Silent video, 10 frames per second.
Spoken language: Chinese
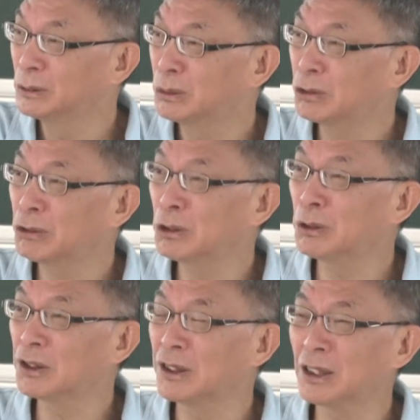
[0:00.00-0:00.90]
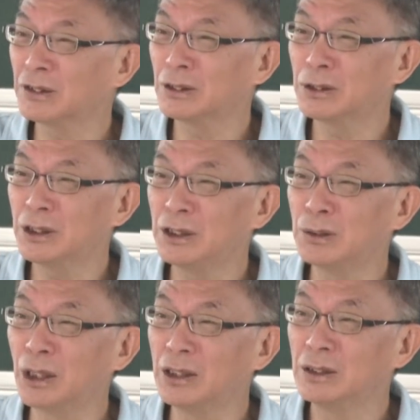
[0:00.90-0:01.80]
读书的过程当中，会以
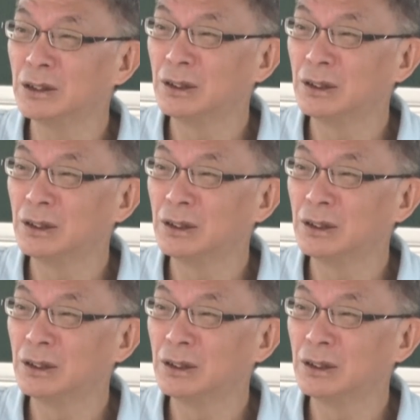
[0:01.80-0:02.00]
为